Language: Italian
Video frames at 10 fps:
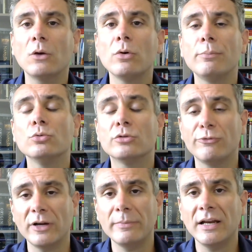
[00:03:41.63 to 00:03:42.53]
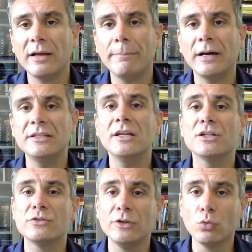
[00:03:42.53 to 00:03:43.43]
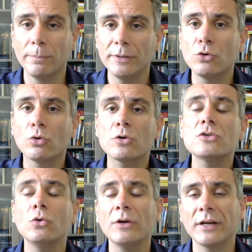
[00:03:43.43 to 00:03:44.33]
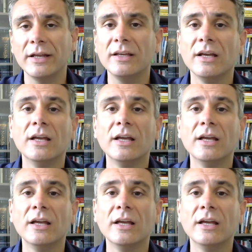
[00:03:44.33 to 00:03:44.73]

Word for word: a quel punto fermi le campagne, sviluppi il corso, lo crei